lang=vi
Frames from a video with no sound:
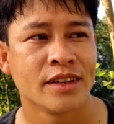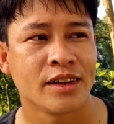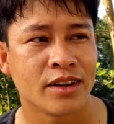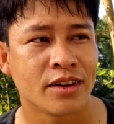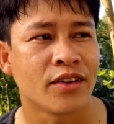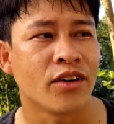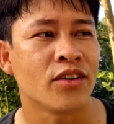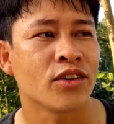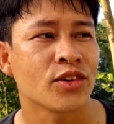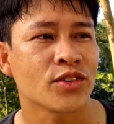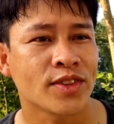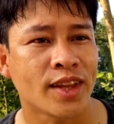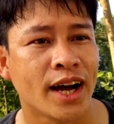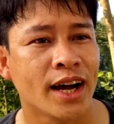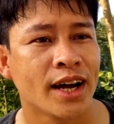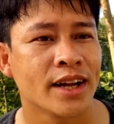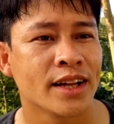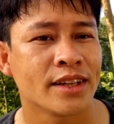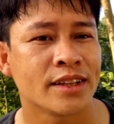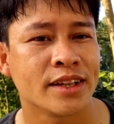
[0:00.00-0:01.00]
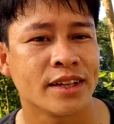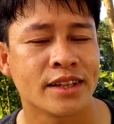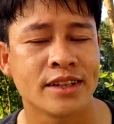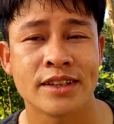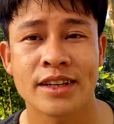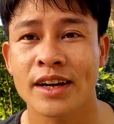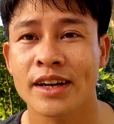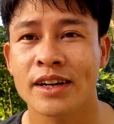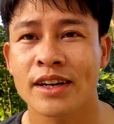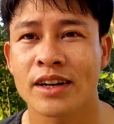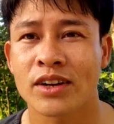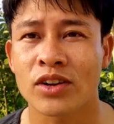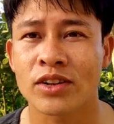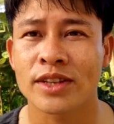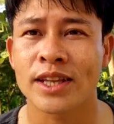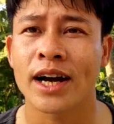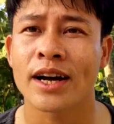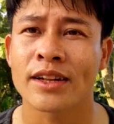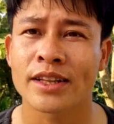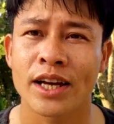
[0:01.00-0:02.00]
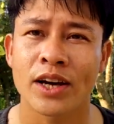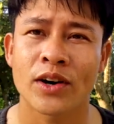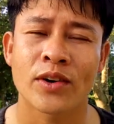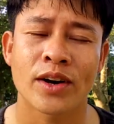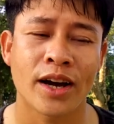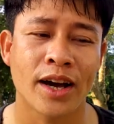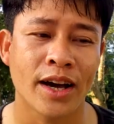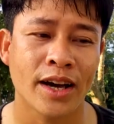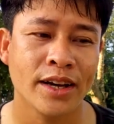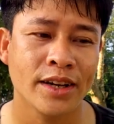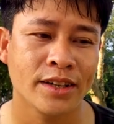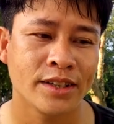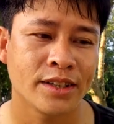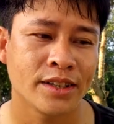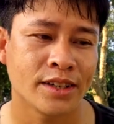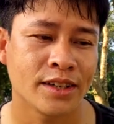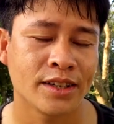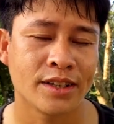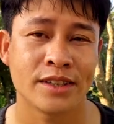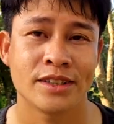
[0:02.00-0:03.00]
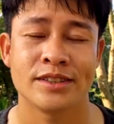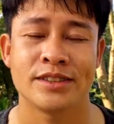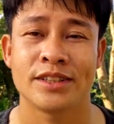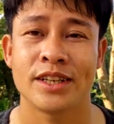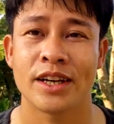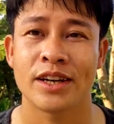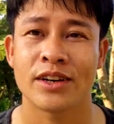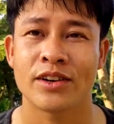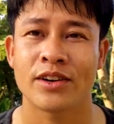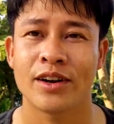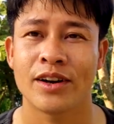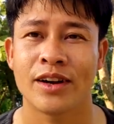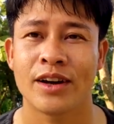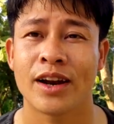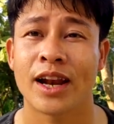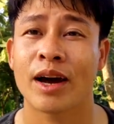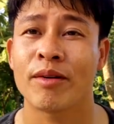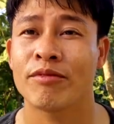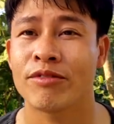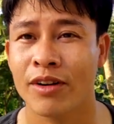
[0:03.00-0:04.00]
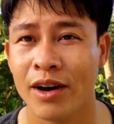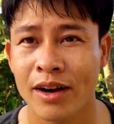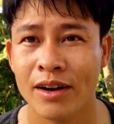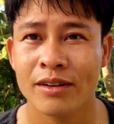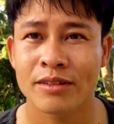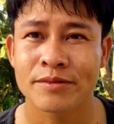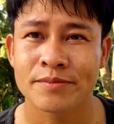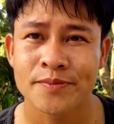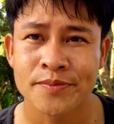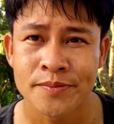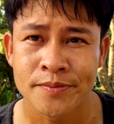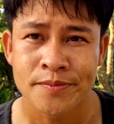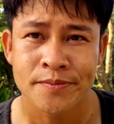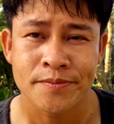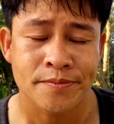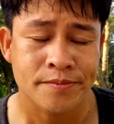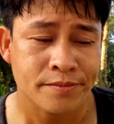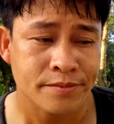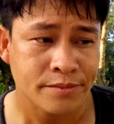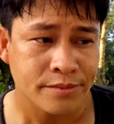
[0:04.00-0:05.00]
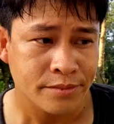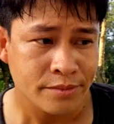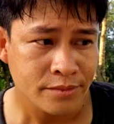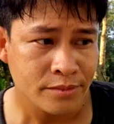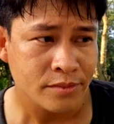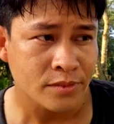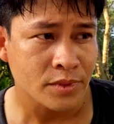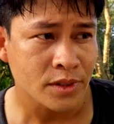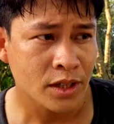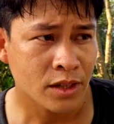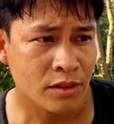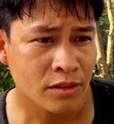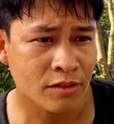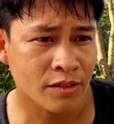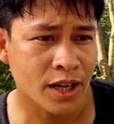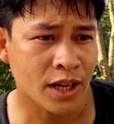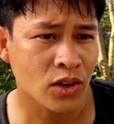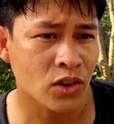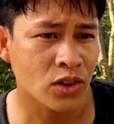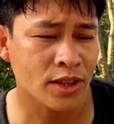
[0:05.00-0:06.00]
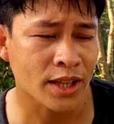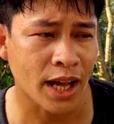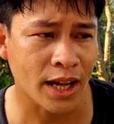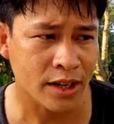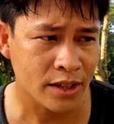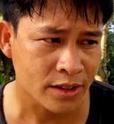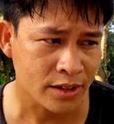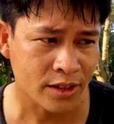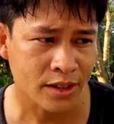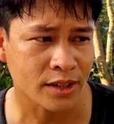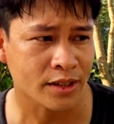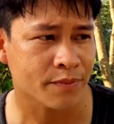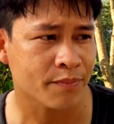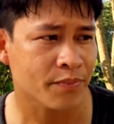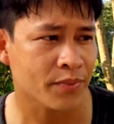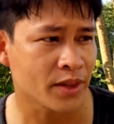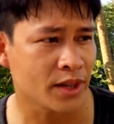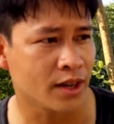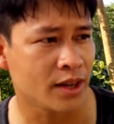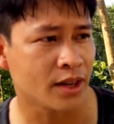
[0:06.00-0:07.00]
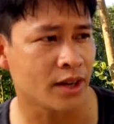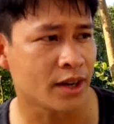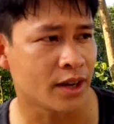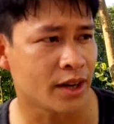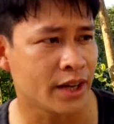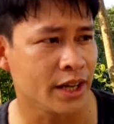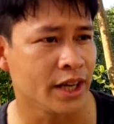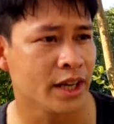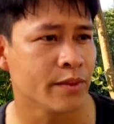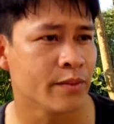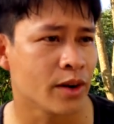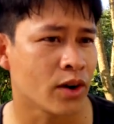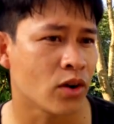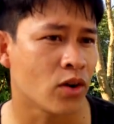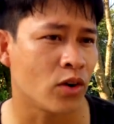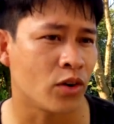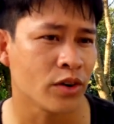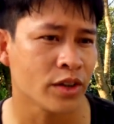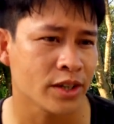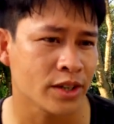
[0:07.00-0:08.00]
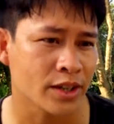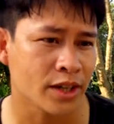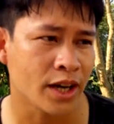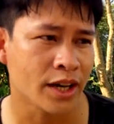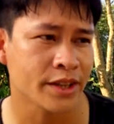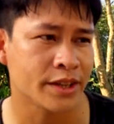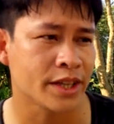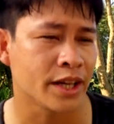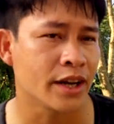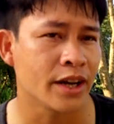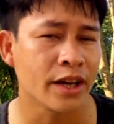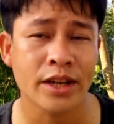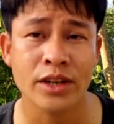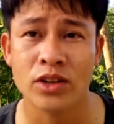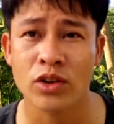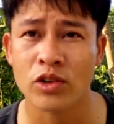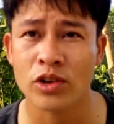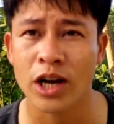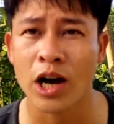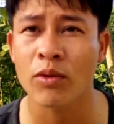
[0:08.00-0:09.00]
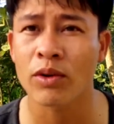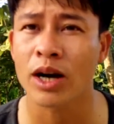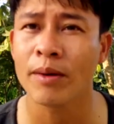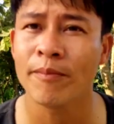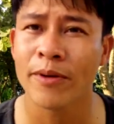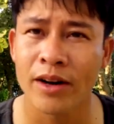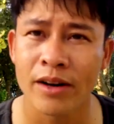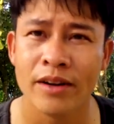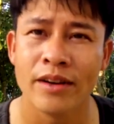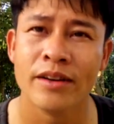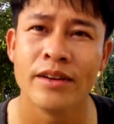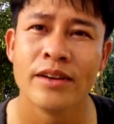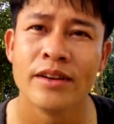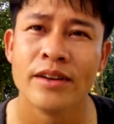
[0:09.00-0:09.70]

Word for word: nó có tăng thì thứ nhất là nó tăng theo cái Uh, diện gọi là lạm phát, và nó tăng nữa là khi mà có những cái tiện ích nó cao cấp hơn.